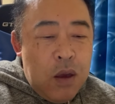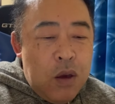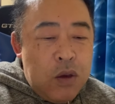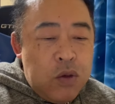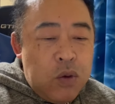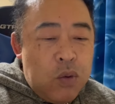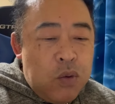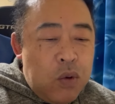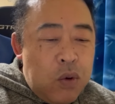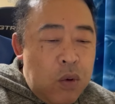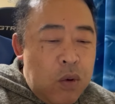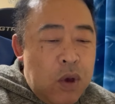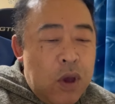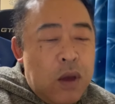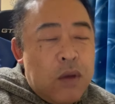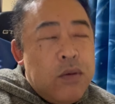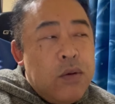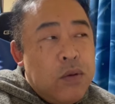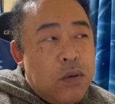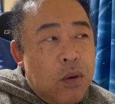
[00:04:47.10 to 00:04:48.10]
食料が
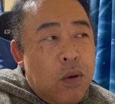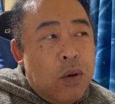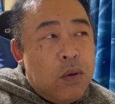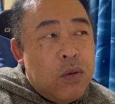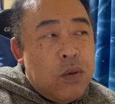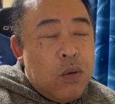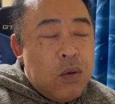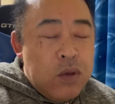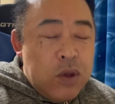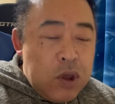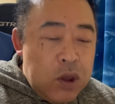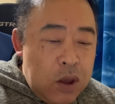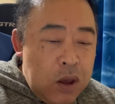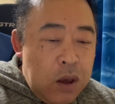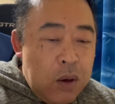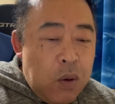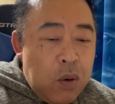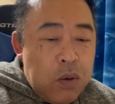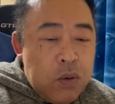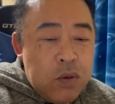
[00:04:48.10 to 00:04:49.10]
減ると同時に
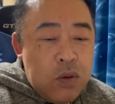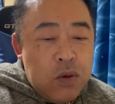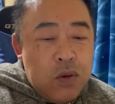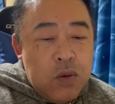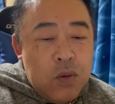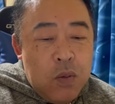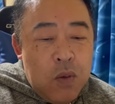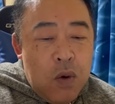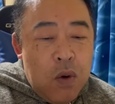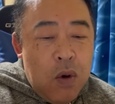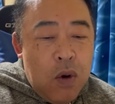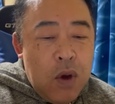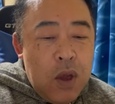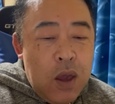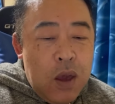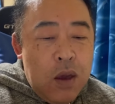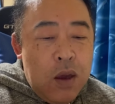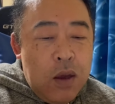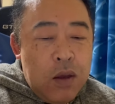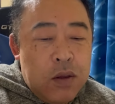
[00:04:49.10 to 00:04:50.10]
昆虫も
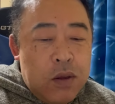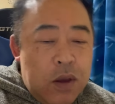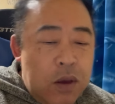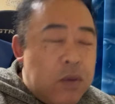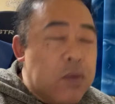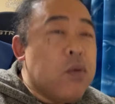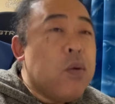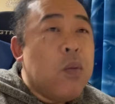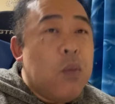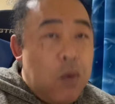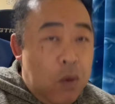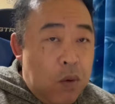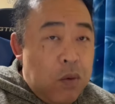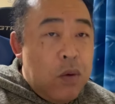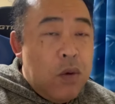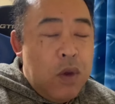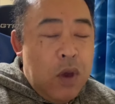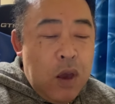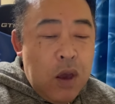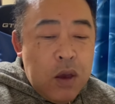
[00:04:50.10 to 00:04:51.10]
減っていくと思う
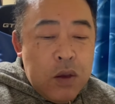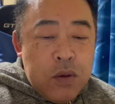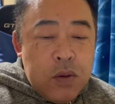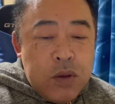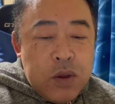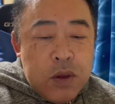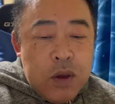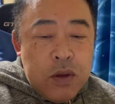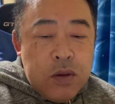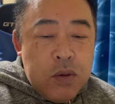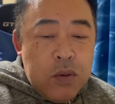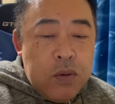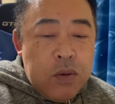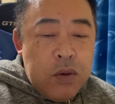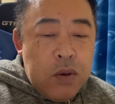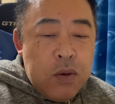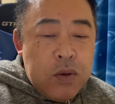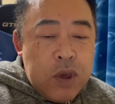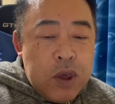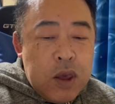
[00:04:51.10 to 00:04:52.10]
そして食
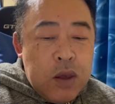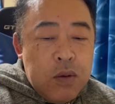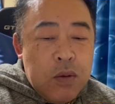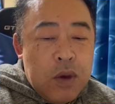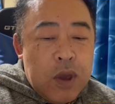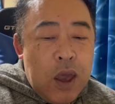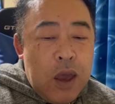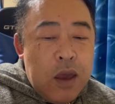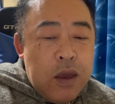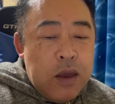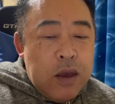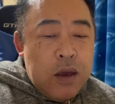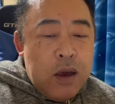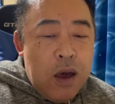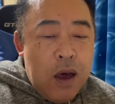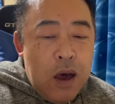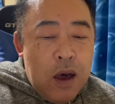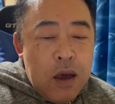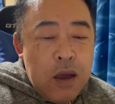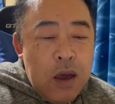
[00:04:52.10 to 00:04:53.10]
料危機の原因
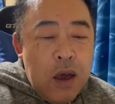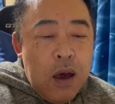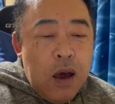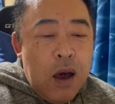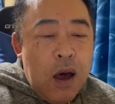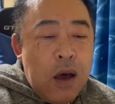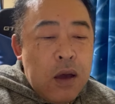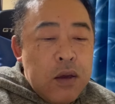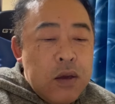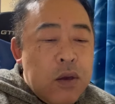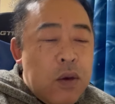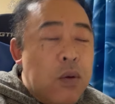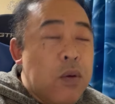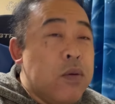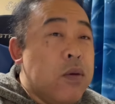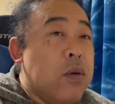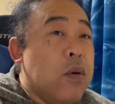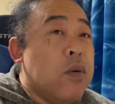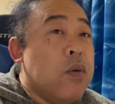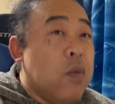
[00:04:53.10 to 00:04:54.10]
が環境
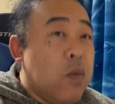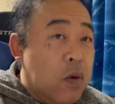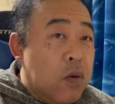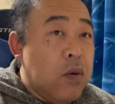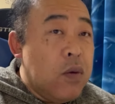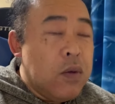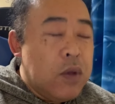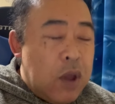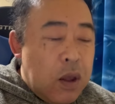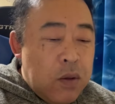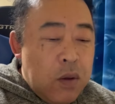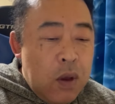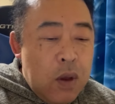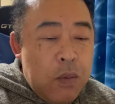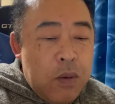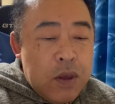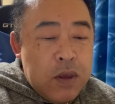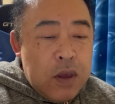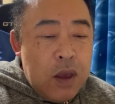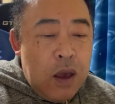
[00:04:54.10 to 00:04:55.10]
によるもの例え
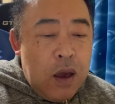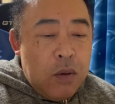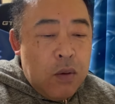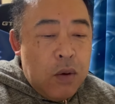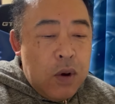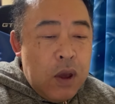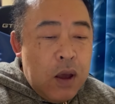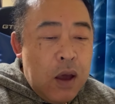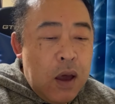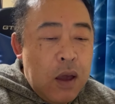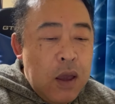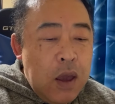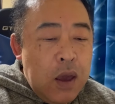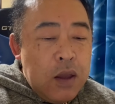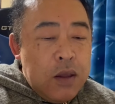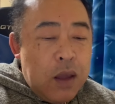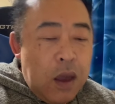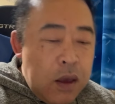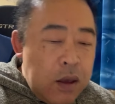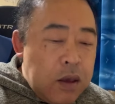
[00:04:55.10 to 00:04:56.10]
ばさこれが
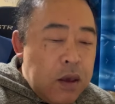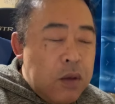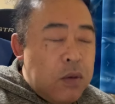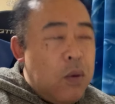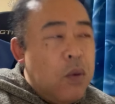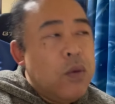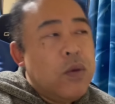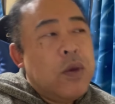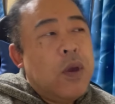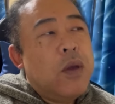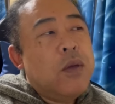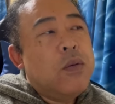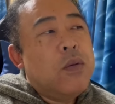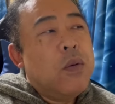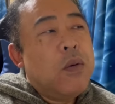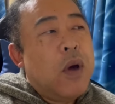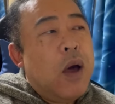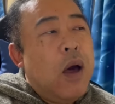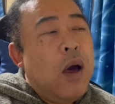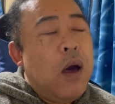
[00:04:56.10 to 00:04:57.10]
大気の汚染と
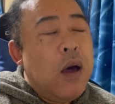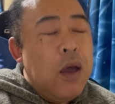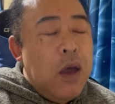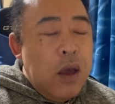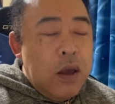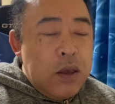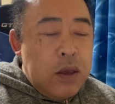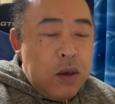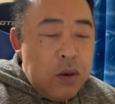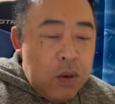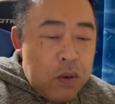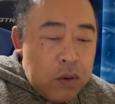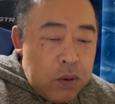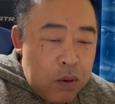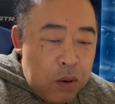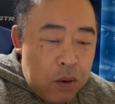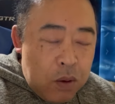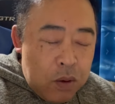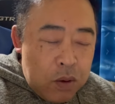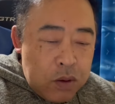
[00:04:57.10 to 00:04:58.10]
か気温
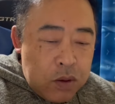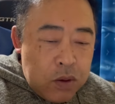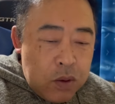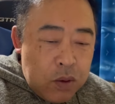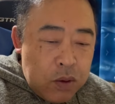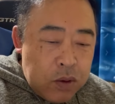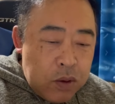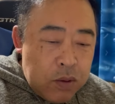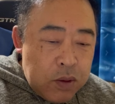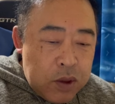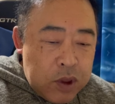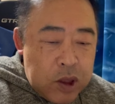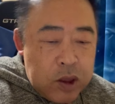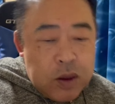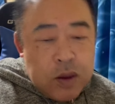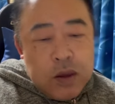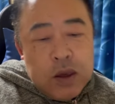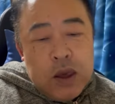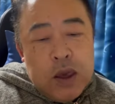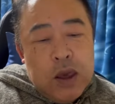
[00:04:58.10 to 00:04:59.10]
の上昇のし
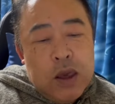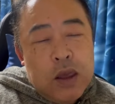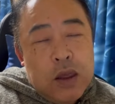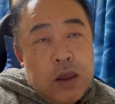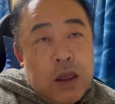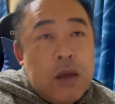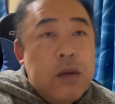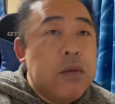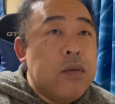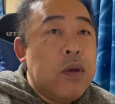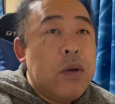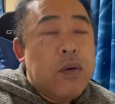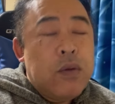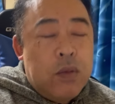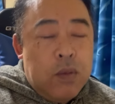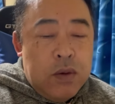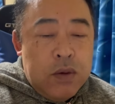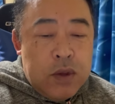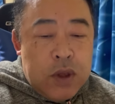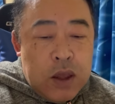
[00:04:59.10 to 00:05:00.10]
すぎなどによる
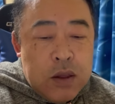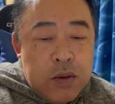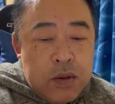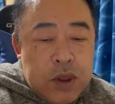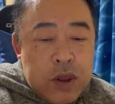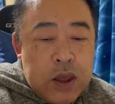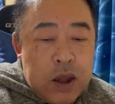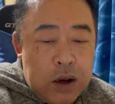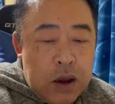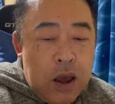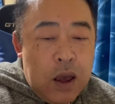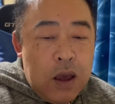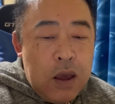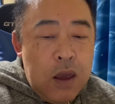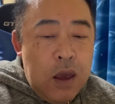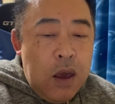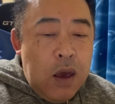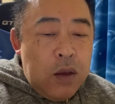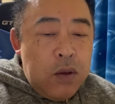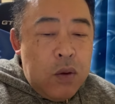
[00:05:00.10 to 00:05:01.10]
ものだとしたら
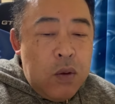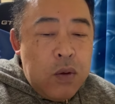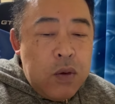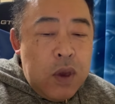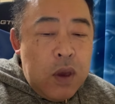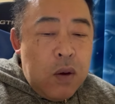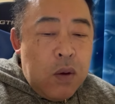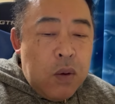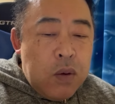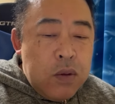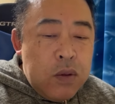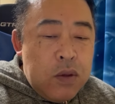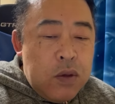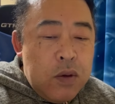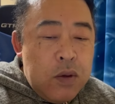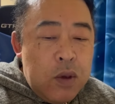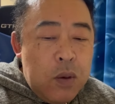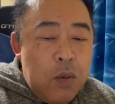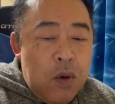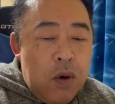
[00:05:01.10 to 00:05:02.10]
当然昆虫
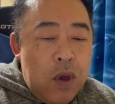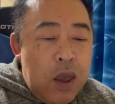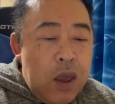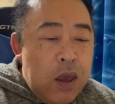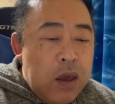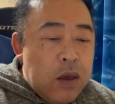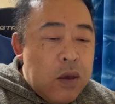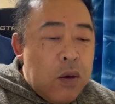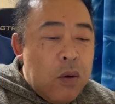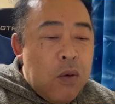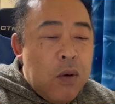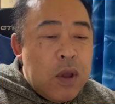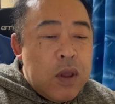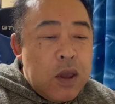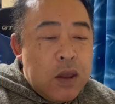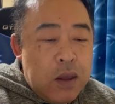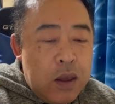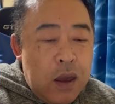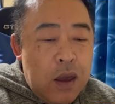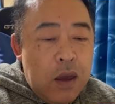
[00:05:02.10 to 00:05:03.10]
にも影響は
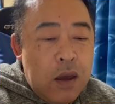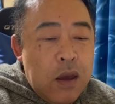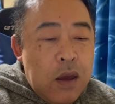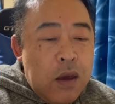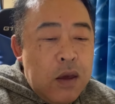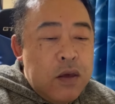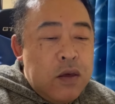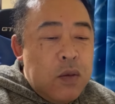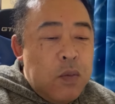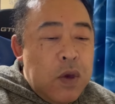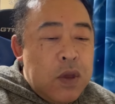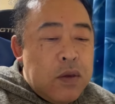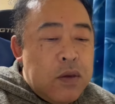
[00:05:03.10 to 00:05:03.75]
出て死滅